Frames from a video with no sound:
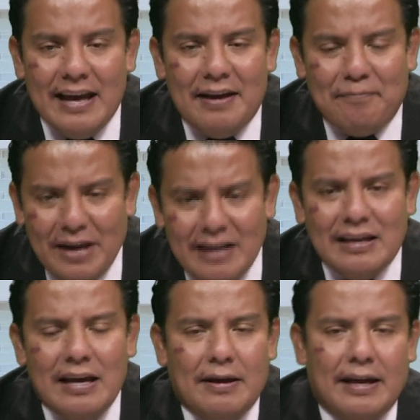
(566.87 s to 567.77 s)
Bien,
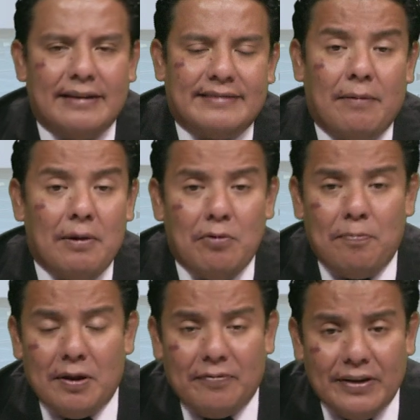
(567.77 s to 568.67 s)
eh, sabemos
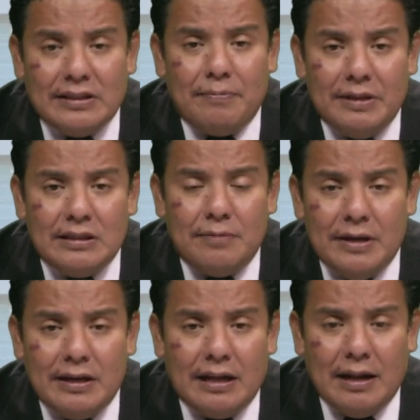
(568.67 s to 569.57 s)
perfectamente
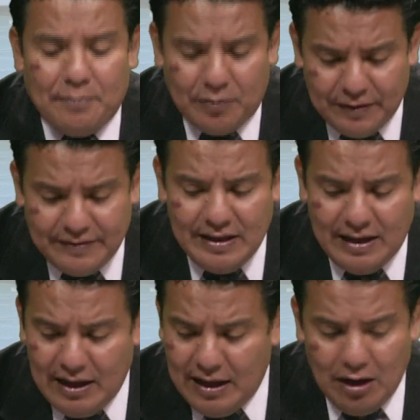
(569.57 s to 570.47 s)
bien que en la profecía,